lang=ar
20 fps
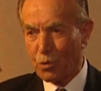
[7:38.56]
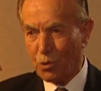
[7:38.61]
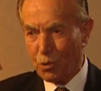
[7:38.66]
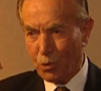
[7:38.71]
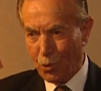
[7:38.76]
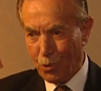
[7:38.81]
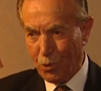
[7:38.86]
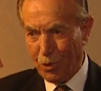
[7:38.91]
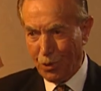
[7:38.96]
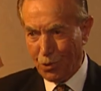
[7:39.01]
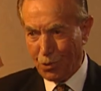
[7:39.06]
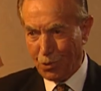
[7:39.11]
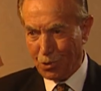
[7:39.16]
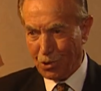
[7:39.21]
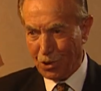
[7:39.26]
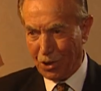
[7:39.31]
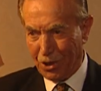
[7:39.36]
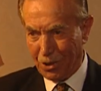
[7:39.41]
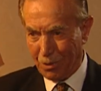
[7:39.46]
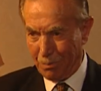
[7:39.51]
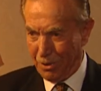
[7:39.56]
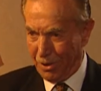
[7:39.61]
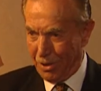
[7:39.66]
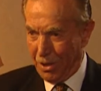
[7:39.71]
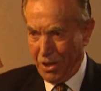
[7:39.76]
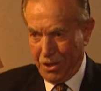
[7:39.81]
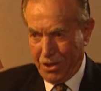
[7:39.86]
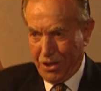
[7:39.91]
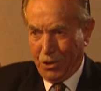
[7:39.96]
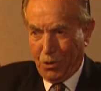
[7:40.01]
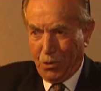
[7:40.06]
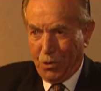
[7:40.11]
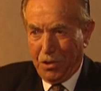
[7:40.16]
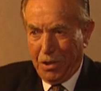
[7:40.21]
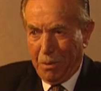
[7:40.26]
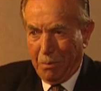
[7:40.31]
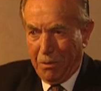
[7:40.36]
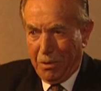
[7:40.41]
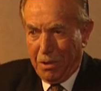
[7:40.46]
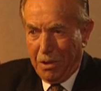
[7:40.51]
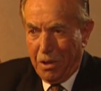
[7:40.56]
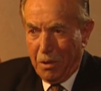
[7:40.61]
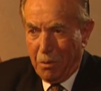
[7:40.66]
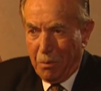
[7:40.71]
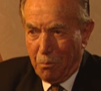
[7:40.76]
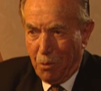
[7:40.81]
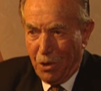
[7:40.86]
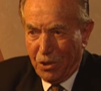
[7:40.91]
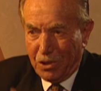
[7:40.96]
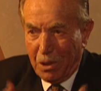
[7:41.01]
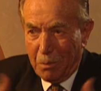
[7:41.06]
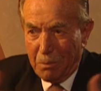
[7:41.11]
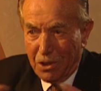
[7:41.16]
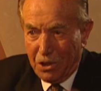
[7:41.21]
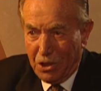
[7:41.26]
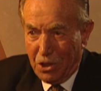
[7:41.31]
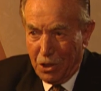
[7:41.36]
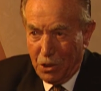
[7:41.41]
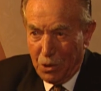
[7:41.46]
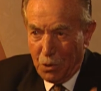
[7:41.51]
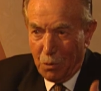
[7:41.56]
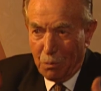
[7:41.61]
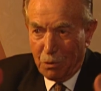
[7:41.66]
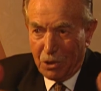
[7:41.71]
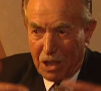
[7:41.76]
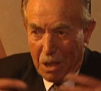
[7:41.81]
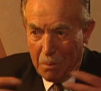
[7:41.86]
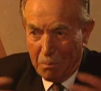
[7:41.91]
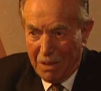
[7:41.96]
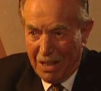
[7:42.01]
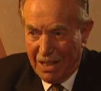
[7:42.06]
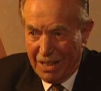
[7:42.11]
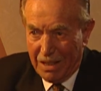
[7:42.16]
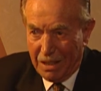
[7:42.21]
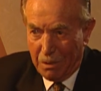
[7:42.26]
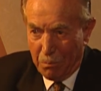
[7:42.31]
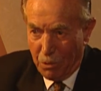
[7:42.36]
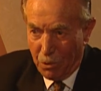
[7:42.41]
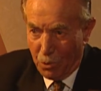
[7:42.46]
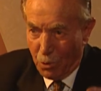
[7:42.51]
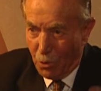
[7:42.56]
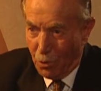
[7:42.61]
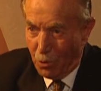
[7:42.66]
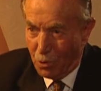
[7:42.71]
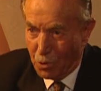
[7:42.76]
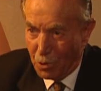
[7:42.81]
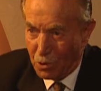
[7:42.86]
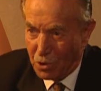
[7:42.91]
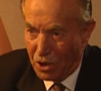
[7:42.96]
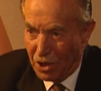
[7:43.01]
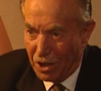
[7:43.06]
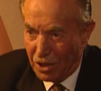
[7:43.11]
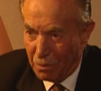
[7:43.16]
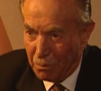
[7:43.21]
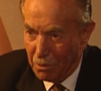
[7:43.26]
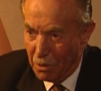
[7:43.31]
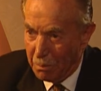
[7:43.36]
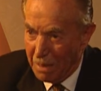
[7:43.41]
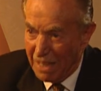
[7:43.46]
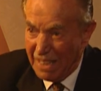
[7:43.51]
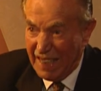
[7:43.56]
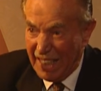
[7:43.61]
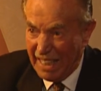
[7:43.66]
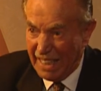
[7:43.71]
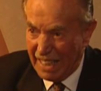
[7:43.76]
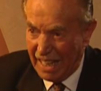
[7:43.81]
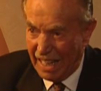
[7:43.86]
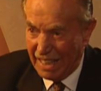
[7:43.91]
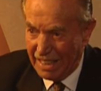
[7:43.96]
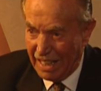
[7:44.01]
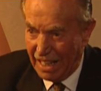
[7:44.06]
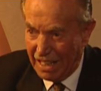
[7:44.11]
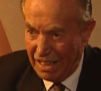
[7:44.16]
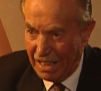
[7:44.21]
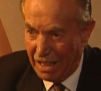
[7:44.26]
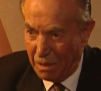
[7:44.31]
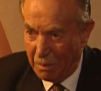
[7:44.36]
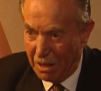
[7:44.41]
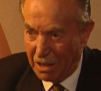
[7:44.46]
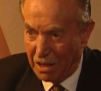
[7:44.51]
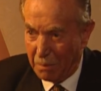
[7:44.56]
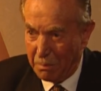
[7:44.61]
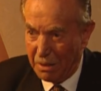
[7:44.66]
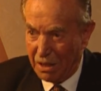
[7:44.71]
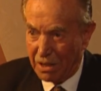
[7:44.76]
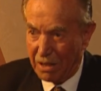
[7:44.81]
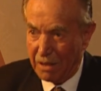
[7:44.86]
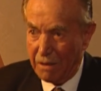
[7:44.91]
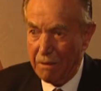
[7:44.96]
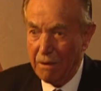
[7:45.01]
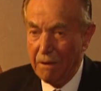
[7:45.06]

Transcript: دخول الجيوش العربيه يعني كنا معتمدين ومتاملين بدخول الجيوش العربيه بنينا يعني عليه امال كبيره